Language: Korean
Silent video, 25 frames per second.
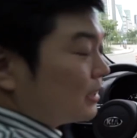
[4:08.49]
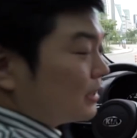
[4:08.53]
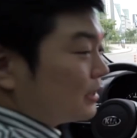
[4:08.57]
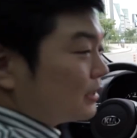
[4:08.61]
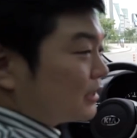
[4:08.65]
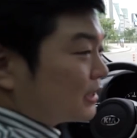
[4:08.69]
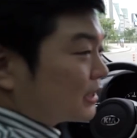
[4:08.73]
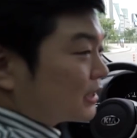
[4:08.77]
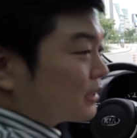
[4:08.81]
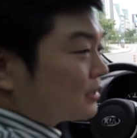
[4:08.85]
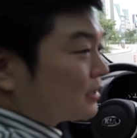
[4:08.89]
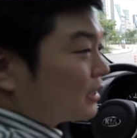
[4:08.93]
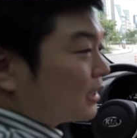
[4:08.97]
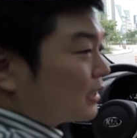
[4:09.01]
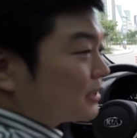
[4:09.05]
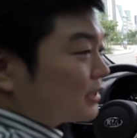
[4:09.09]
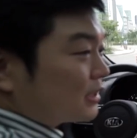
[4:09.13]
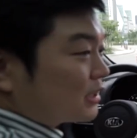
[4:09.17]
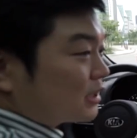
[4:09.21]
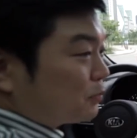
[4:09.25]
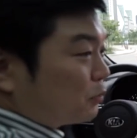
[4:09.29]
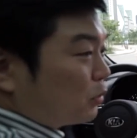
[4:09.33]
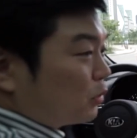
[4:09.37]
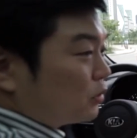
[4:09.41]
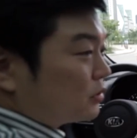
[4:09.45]
지금까지
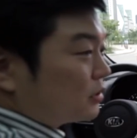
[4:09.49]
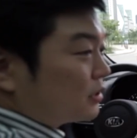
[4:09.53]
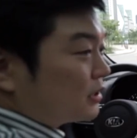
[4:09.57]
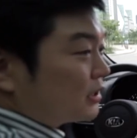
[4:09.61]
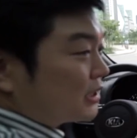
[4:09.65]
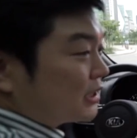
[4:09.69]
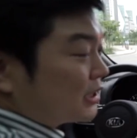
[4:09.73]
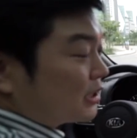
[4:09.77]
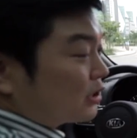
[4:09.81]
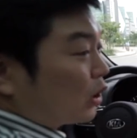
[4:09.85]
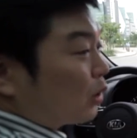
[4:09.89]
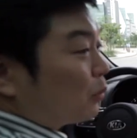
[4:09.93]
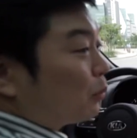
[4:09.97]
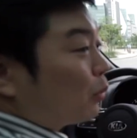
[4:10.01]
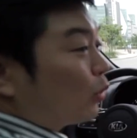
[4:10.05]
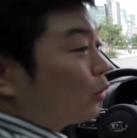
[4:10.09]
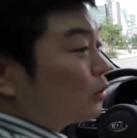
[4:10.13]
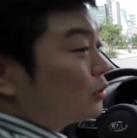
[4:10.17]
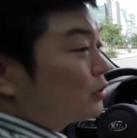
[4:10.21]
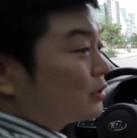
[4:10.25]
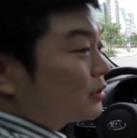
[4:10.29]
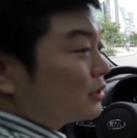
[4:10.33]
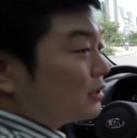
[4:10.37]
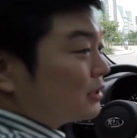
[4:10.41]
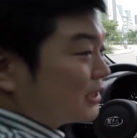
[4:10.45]
스포티지 더
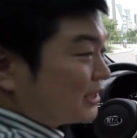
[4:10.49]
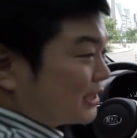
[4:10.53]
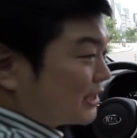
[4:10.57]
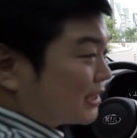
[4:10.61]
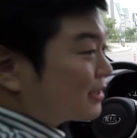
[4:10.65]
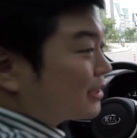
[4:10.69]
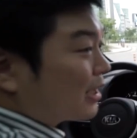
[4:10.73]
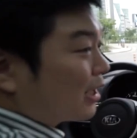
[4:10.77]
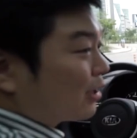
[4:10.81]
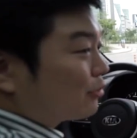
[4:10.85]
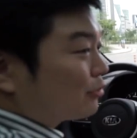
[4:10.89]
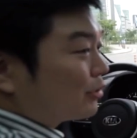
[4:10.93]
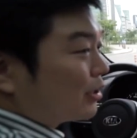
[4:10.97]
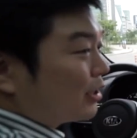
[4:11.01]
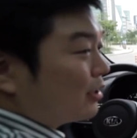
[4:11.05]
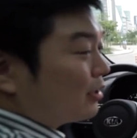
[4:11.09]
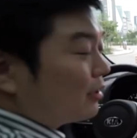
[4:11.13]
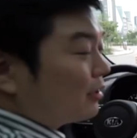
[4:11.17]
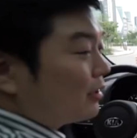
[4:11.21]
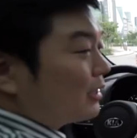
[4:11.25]
볼드를 시승했고요,